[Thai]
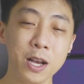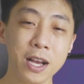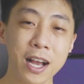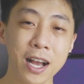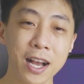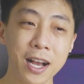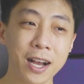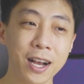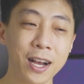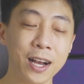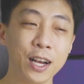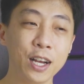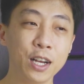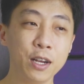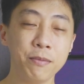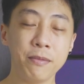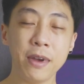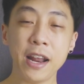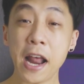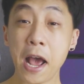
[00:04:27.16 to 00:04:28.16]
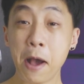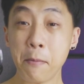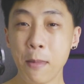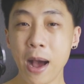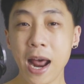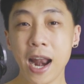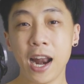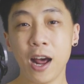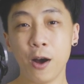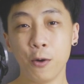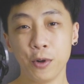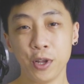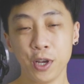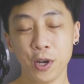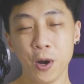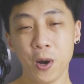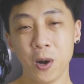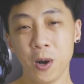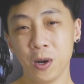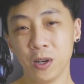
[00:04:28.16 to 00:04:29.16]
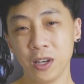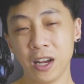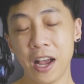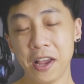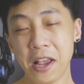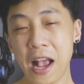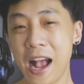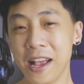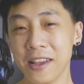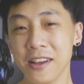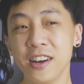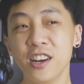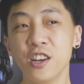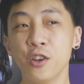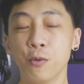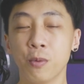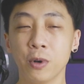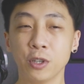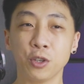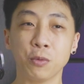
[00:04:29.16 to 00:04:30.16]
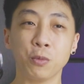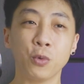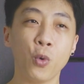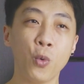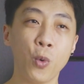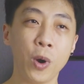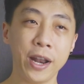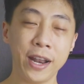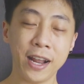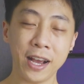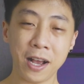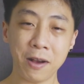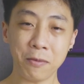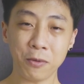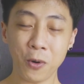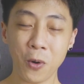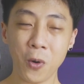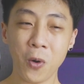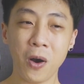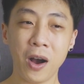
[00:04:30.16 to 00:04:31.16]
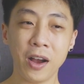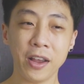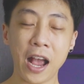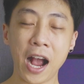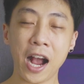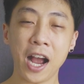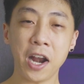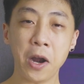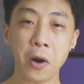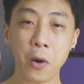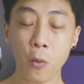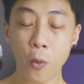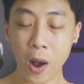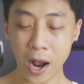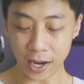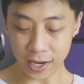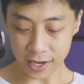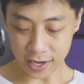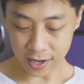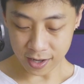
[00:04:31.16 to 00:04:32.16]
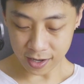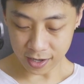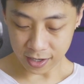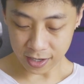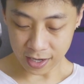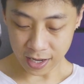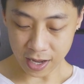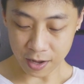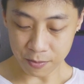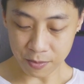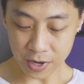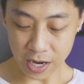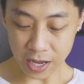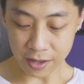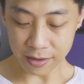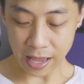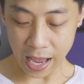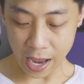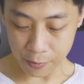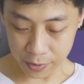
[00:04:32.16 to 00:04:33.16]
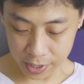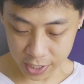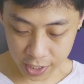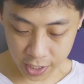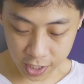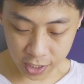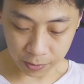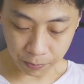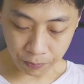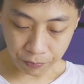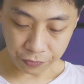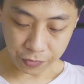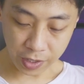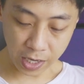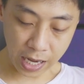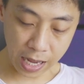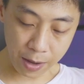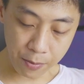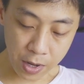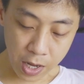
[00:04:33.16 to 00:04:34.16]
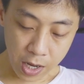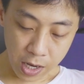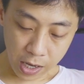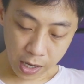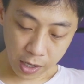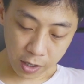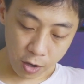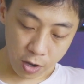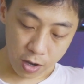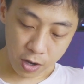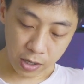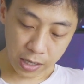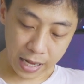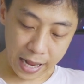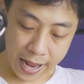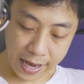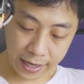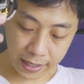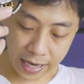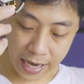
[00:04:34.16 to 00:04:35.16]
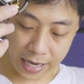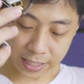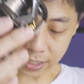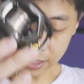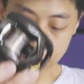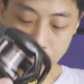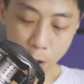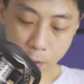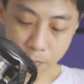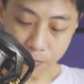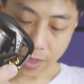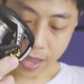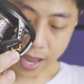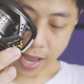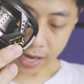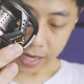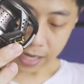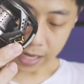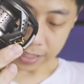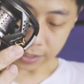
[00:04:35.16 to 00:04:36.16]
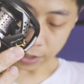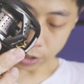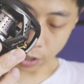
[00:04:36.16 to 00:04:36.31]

เออแม่น้ำบ้านเรานี่ก็ขยะเยอะอยู่พอสมควรนะครับก็อยากให้ระวังกันนิดนึงนะฮะเผื่อสายไว้นิดนึงนะครับ แล้วก็การคัสตอมเนี่ยคัส